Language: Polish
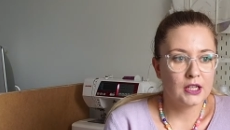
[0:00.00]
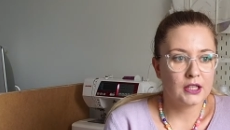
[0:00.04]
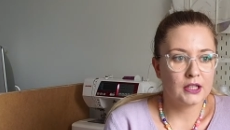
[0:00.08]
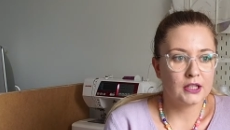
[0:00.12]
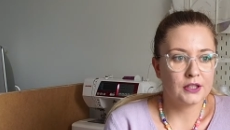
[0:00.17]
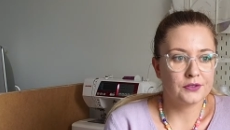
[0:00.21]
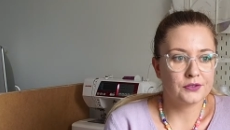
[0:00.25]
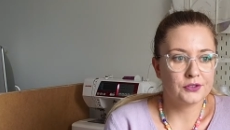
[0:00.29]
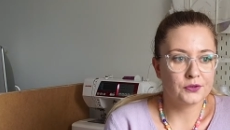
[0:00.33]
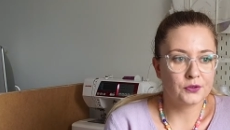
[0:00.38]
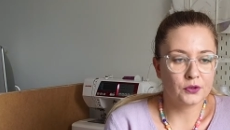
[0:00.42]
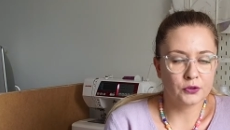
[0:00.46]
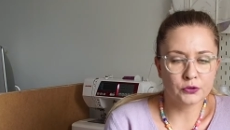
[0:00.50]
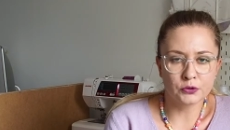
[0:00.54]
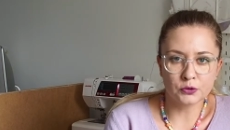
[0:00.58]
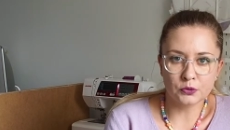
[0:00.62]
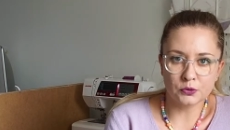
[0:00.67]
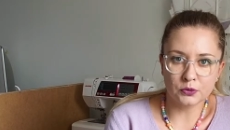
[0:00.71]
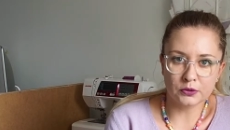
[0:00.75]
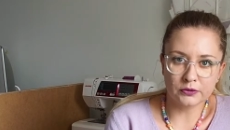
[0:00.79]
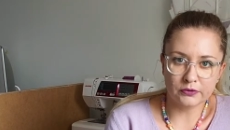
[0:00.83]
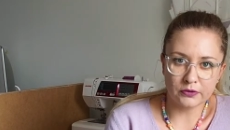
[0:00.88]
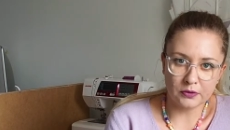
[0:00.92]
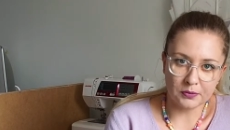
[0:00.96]
i w
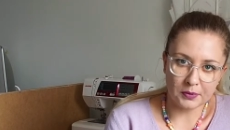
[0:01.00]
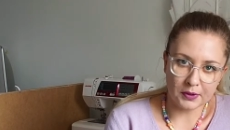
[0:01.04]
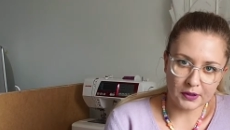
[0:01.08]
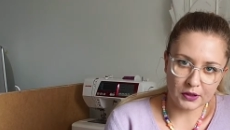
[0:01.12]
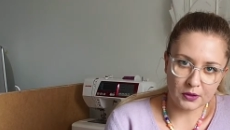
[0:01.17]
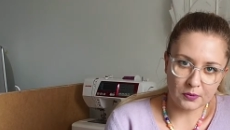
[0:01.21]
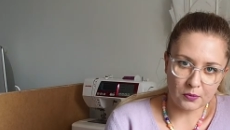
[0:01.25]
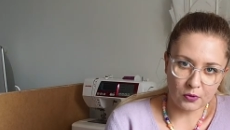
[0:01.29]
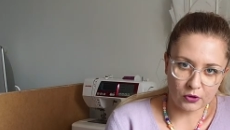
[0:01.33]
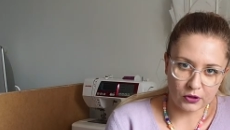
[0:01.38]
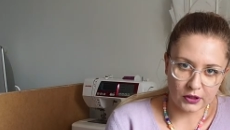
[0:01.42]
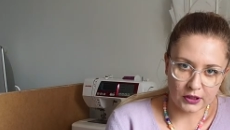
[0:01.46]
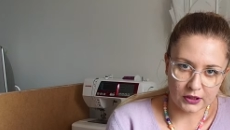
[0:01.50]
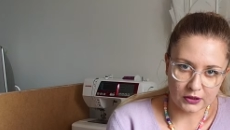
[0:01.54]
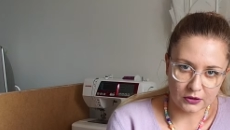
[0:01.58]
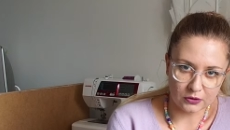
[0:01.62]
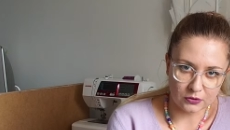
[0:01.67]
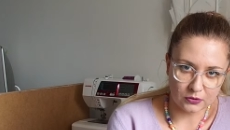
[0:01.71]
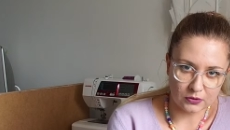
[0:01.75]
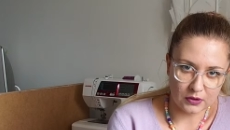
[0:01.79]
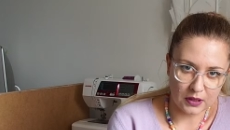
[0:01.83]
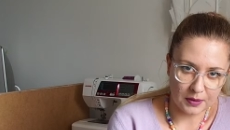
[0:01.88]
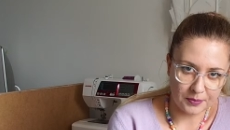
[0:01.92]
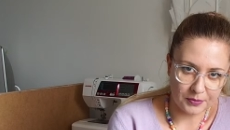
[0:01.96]
związku z wymianą okien,
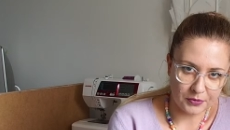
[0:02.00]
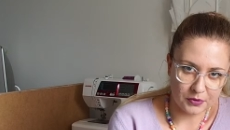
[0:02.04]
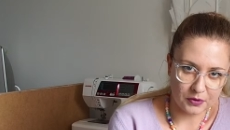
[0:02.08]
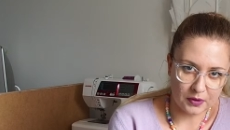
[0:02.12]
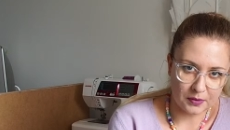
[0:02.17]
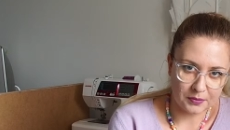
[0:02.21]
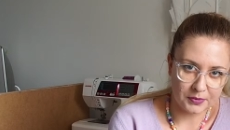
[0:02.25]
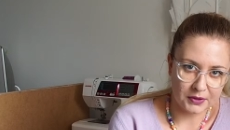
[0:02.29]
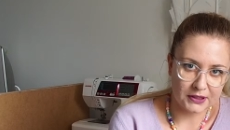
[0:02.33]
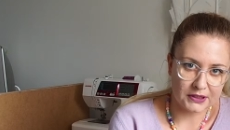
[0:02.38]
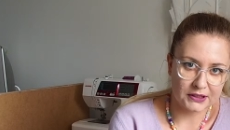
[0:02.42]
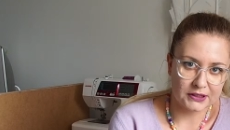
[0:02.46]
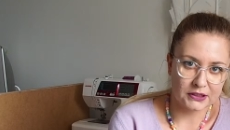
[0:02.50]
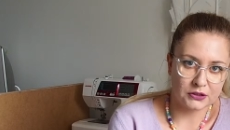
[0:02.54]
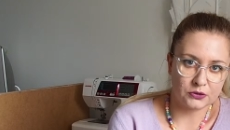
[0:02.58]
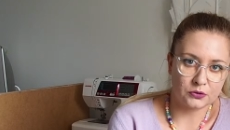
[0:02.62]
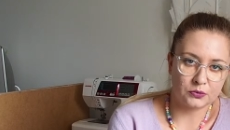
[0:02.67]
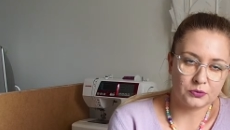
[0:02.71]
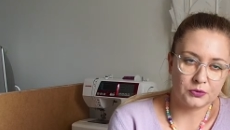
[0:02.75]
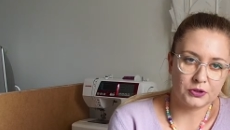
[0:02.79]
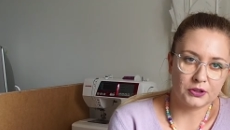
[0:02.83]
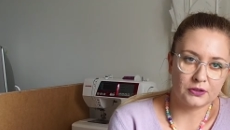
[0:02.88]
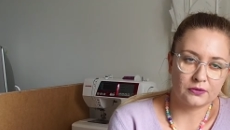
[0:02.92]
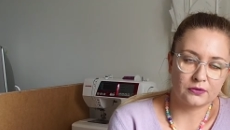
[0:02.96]
która miała miejsce u
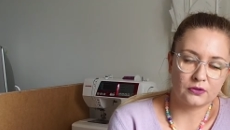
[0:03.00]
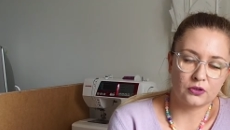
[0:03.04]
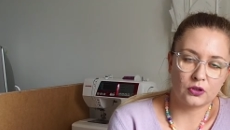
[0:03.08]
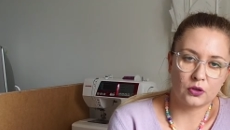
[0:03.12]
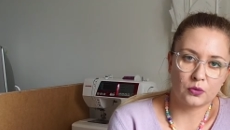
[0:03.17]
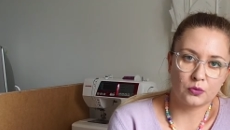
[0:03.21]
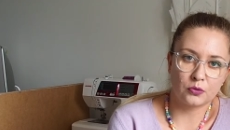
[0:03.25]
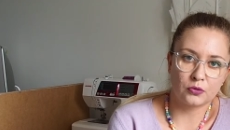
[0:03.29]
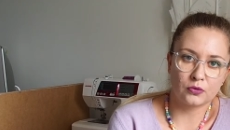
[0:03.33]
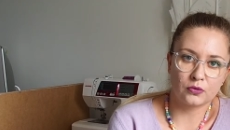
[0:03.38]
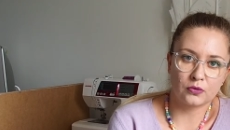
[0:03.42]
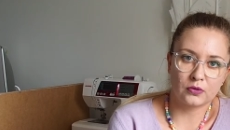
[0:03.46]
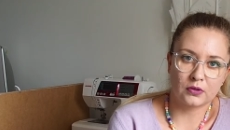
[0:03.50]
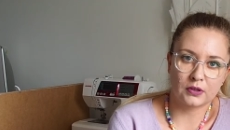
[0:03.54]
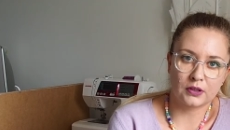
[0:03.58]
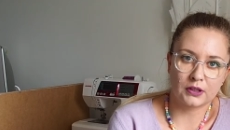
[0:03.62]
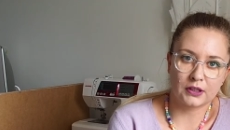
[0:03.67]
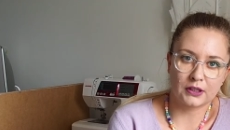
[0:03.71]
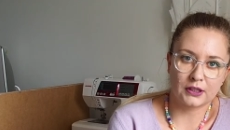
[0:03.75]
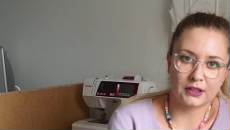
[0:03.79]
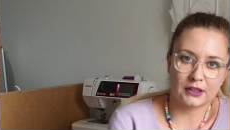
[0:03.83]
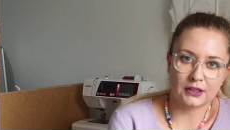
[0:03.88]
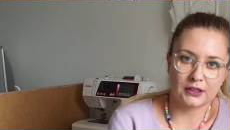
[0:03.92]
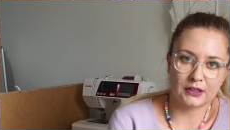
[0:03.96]
mnie w domu
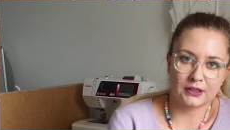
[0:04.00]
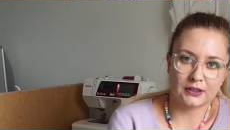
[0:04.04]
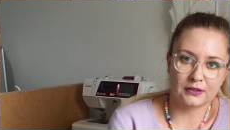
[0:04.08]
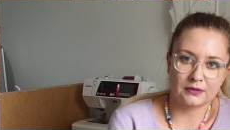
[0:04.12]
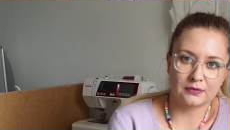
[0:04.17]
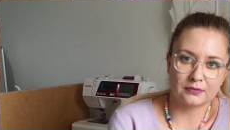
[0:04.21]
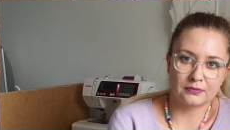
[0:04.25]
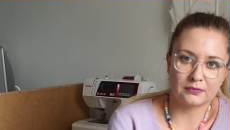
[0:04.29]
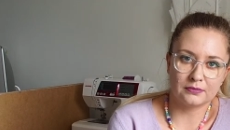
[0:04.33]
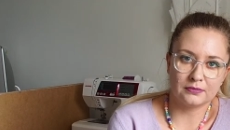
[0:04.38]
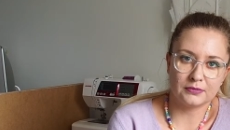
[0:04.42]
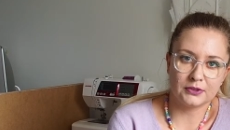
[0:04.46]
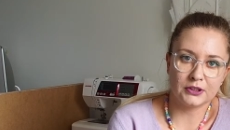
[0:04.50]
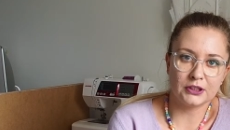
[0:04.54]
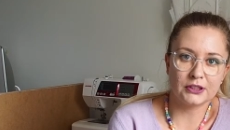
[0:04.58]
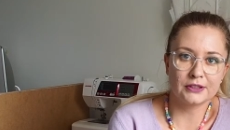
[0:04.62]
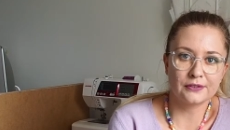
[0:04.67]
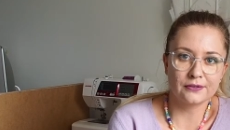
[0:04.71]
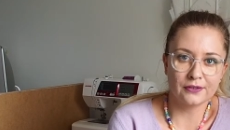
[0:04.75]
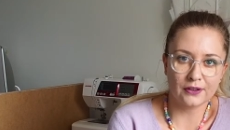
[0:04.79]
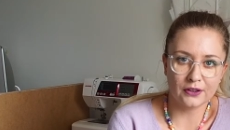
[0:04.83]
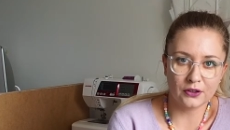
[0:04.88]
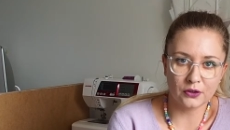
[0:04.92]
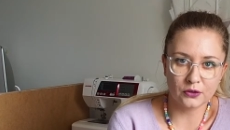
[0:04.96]
e, i
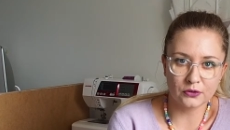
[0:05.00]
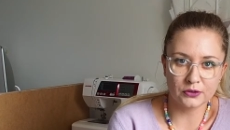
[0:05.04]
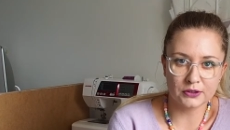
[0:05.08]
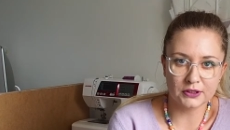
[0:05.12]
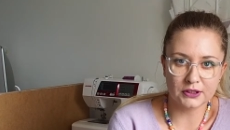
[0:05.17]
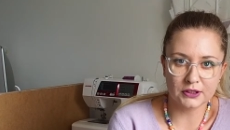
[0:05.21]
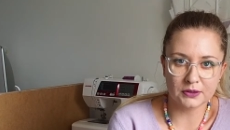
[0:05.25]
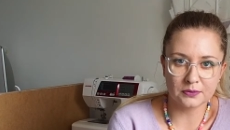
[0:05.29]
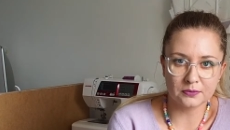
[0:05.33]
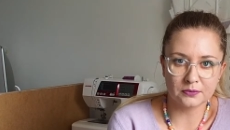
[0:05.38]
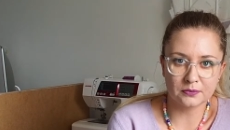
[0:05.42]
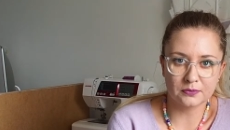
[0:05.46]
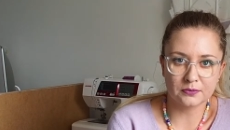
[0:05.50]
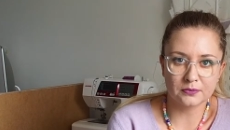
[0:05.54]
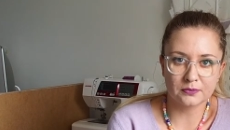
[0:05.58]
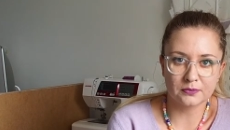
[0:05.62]
trwającym,